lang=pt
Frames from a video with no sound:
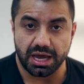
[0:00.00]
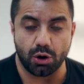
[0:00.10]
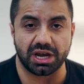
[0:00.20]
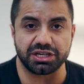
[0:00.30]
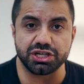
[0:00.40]
É
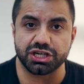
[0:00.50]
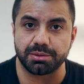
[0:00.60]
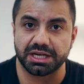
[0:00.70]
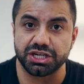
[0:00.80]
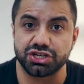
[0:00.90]
o que a gente
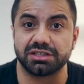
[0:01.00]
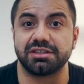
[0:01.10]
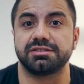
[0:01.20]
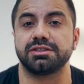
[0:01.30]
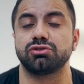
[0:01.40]
chama aqui de
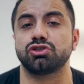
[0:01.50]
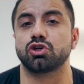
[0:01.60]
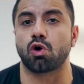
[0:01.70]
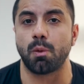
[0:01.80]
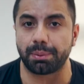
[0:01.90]
exercício de
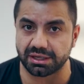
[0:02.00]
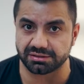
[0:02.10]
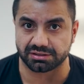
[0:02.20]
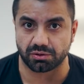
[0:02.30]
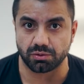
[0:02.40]

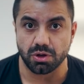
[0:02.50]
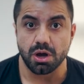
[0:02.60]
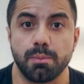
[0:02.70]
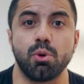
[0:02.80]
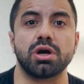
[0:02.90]
compreensão.
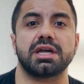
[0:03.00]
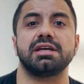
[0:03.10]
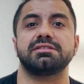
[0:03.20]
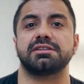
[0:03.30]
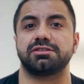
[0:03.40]
Por que
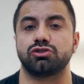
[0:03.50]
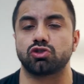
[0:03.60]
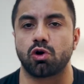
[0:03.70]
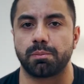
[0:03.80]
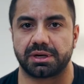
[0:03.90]
exercício
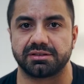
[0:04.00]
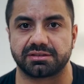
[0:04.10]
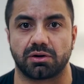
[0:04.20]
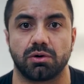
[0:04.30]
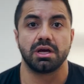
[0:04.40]
de
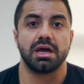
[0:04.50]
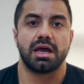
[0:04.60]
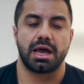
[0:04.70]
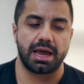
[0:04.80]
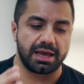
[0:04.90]
compreensão?
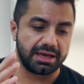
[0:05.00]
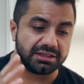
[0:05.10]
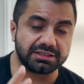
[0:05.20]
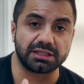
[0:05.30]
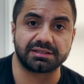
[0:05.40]
É,
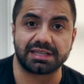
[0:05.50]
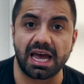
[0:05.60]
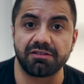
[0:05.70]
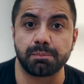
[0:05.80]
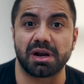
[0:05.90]
eles
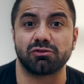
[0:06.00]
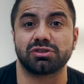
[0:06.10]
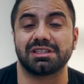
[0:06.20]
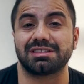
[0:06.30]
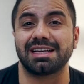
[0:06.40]
servem para
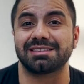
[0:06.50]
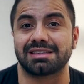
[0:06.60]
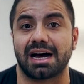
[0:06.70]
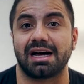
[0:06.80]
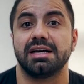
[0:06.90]
você
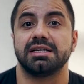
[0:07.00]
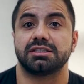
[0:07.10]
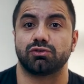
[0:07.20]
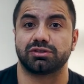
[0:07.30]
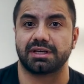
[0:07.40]
testar
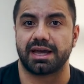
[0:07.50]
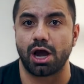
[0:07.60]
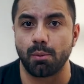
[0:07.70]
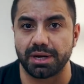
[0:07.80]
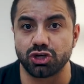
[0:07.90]
se você
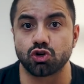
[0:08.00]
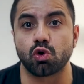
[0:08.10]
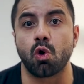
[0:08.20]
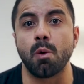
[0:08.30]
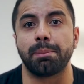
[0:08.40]
realmente
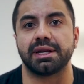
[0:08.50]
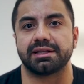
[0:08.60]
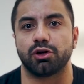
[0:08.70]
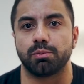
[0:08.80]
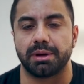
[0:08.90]

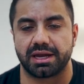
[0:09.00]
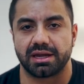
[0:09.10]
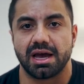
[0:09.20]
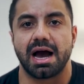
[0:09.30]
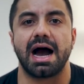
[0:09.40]
compreendeu
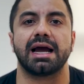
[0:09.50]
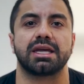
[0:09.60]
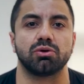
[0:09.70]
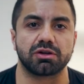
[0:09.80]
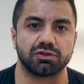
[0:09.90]
bem
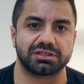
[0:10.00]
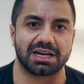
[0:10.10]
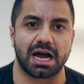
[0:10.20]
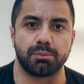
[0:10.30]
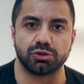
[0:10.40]
aquilo que você
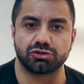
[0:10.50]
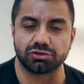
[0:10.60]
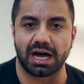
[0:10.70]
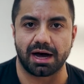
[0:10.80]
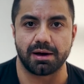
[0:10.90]
acabou de
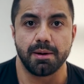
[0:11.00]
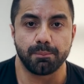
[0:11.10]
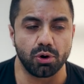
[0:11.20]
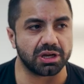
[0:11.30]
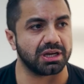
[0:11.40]
estudar.
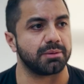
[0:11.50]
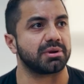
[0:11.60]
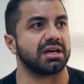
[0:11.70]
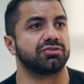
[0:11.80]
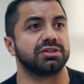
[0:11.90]
Por quê?
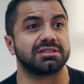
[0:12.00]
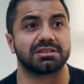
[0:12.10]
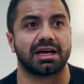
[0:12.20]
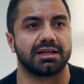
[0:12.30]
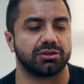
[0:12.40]
Porque às vezes você
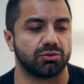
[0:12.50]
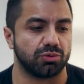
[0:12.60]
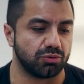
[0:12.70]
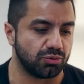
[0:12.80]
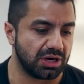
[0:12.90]
está lendo
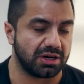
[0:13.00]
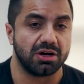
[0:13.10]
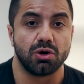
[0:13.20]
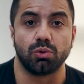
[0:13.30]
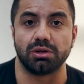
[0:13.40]

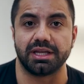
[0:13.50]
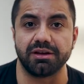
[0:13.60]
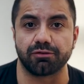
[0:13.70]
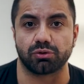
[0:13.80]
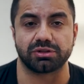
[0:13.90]
uma, um
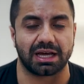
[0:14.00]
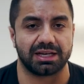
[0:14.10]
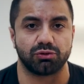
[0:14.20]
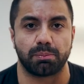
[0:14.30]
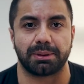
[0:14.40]
livro, está
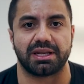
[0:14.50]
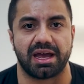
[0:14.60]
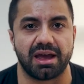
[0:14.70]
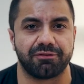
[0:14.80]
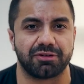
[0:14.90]
lendo um
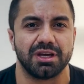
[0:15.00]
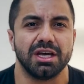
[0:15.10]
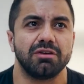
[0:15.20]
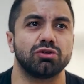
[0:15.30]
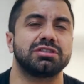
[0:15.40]
PDF, e
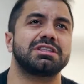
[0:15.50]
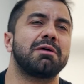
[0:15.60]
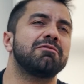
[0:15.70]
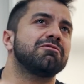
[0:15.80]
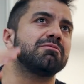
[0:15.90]
você
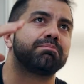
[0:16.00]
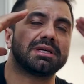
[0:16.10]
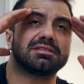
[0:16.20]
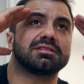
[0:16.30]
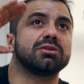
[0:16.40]
está
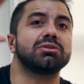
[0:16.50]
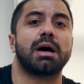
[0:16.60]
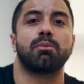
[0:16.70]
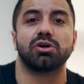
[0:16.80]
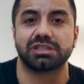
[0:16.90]
pensando
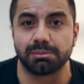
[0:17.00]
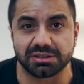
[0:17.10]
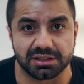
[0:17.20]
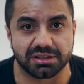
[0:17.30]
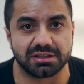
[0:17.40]
na morte da
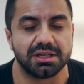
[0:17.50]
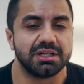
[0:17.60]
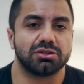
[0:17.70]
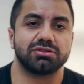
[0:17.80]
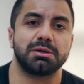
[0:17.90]
bezerra.
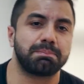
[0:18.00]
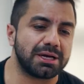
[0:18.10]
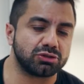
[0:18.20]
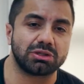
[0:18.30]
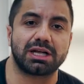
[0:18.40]
Então você
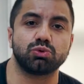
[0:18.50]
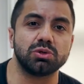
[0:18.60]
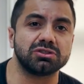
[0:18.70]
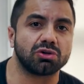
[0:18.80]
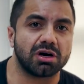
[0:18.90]
passa lá
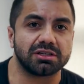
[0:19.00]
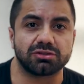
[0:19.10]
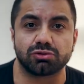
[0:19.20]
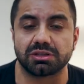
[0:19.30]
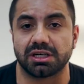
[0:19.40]
duas horas
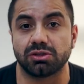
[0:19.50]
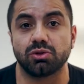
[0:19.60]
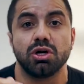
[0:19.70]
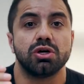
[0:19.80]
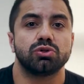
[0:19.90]

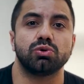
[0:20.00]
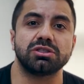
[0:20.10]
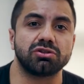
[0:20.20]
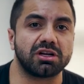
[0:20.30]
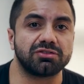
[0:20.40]
estudando,
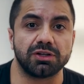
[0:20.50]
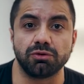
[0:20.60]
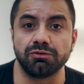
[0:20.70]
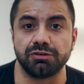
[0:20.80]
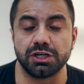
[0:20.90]
duas horas vendo
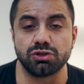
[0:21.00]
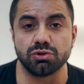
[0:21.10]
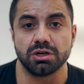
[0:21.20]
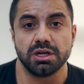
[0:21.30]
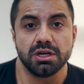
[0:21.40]
um
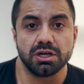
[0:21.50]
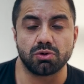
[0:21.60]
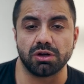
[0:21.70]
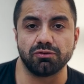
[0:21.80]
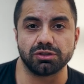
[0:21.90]
vídeo, e
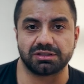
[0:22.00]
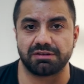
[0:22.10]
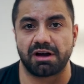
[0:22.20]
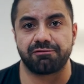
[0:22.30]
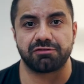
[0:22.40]
quando você
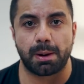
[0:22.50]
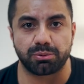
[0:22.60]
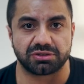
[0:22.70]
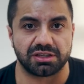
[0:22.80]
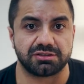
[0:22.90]
vai, vai
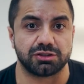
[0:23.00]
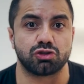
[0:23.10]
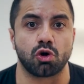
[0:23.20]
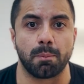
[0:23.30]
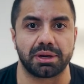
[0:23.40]
para os exercícios
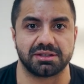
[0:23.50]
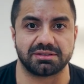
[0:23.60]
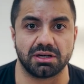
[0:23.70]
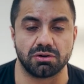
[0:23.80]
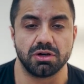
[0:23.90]
de
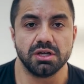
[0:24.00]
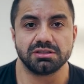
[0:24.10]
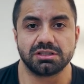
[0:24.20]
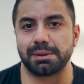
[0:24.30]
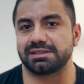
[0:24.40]
compreensão,
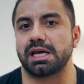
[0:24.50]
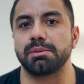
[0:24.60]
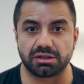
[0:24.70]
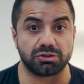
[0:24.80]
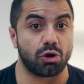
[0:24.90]
você percebe
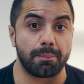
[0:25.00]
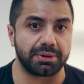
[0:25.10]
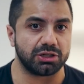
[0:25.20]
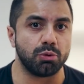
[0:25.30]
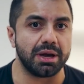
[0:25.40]
que não
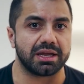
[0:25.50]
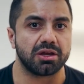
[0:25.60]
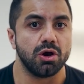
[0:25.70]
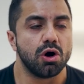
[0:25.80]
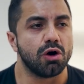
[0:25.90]
aprendeu bem.
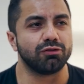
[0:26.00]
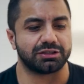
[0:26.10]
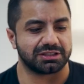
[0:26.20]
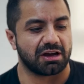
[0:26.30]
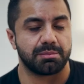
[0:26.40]
Ou
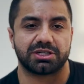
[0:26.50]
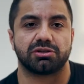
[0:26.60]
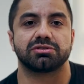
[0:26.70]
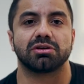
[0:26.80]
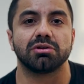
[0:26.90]
você estava
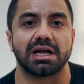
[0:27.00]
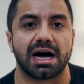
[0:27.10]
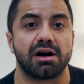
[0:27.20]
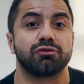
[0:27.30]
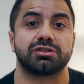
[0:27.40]
mexendo no
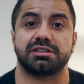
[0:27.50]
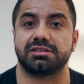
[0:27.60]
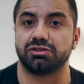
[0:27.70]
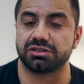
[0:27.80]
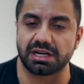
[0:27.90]
celular, você
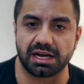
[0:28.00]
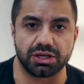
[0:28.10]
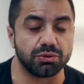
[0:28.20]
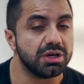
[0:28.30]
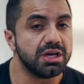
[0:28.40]
se
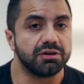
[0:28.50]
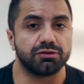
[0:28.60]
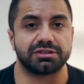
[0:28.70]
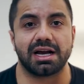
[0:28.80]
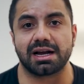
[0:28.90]
distraiu,
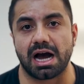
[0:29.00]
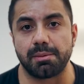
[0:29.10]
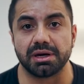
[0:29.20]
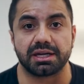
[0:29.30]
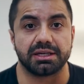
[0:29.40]
você
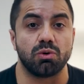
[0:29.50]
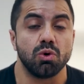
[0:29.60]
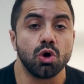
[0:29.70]
acaba que não